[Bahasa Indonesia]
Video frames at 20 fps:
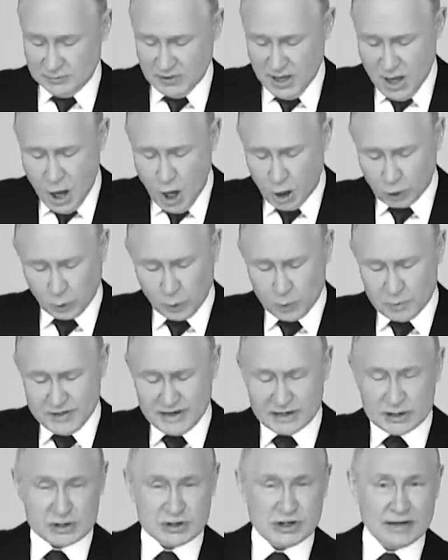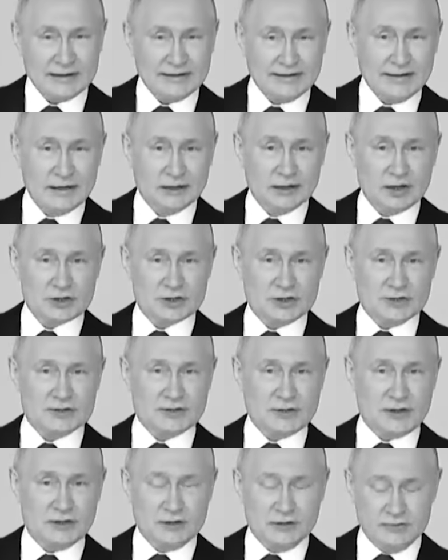La shan penlewet ya ka Gaza Strip.